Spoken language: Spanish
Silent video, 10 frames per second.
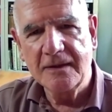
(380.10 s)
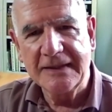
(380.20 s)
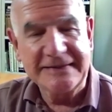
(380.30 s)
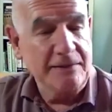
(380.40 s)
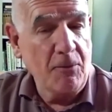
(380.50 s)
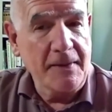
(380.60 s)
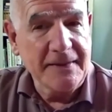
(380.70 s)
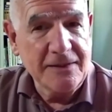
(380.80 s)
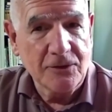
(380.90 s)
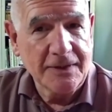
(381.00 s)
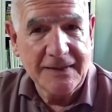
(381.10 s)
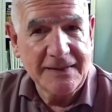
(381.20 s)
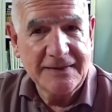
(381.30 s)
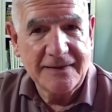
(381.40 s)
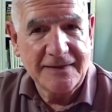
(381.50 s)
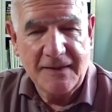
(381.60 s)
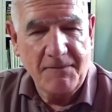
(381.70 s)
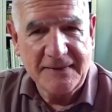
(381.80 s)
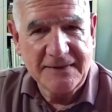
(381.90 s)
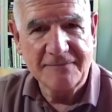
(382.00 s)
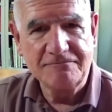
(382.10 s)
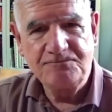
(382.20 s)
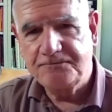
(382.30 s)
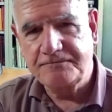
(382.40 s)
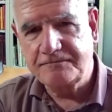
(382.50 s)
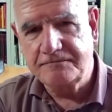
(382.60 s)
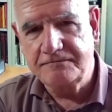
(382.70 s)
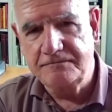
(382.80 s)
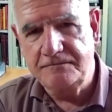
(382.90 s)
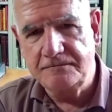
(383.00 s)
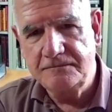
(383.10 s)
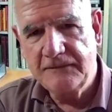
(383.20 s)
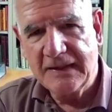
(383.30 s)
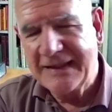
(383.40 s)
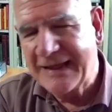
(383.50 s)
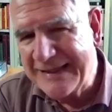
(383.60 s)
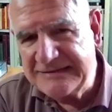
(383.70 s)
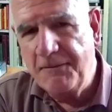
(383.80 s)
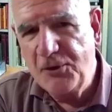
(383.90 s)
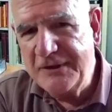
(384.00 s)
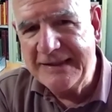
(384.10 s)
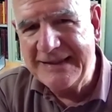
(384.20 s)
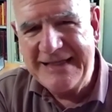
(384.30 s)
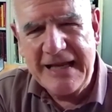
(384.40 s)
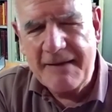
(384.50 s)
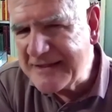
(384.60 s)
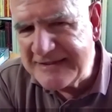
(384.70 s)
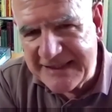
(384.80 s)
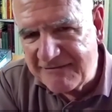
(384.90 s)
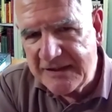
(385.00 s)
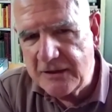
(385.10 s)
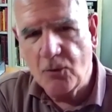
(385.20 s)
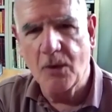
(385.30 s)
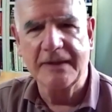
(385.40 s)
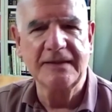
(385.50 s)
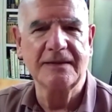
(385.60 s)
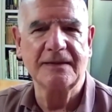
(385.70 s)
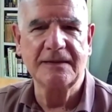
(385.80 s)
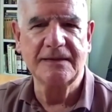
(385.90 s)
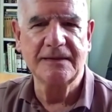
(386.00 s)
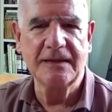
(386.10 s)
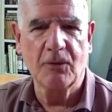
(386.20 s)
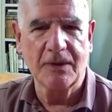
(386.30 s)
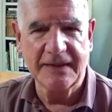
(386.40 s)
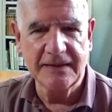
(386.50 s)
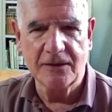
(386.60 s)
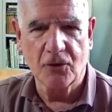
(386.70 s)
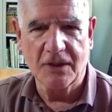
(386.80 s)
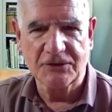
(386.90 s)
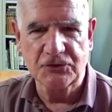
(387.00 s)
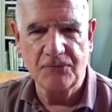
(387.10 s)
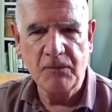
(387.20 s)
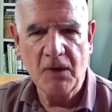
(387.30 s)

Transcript: Estamos perdidos en realidad en España. La clase política es lamentable en, cualquier, eh, en cualquiera de los casos.